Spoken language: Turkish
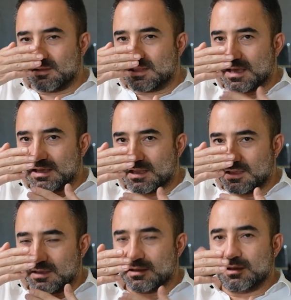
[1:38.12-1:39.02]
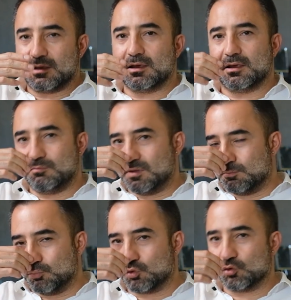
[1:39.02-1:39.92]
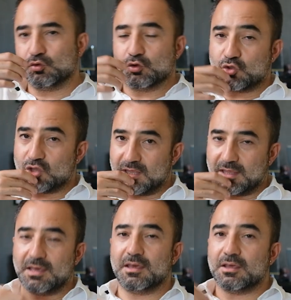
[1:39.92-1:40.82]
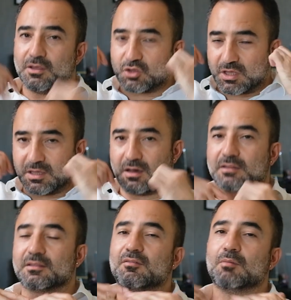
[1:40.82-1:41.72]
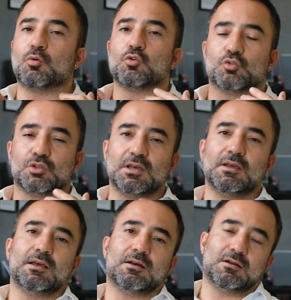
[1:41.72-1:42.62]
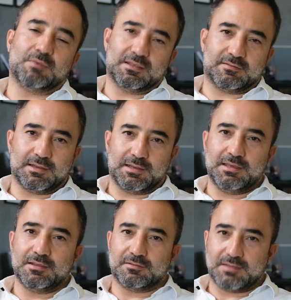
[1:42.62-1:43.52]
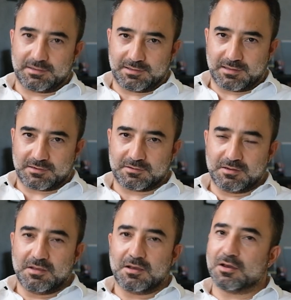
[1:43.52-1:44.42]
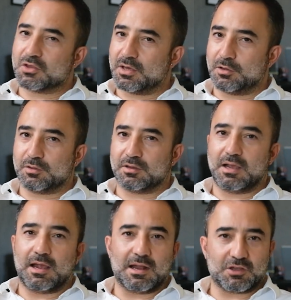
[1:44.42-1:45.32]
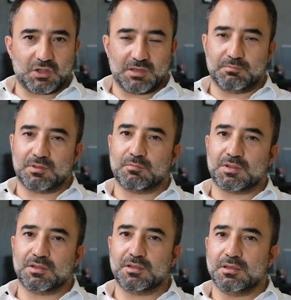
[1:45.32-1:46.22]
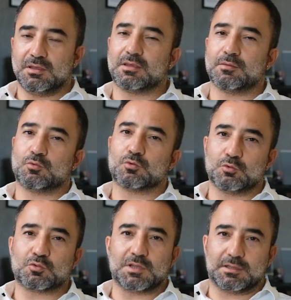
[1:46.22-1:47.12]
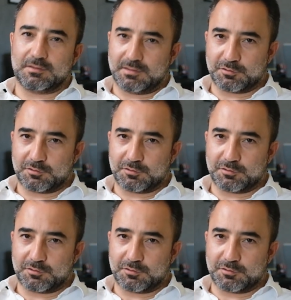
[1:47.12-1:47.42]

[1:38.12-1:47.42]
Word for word: ve dengeli e, bir burun, çene, çene hattı ve boyunla ameliyathaneyi terk eder. Aşağı yukarı her şeyin bitmesi 2,5-3 saat kadar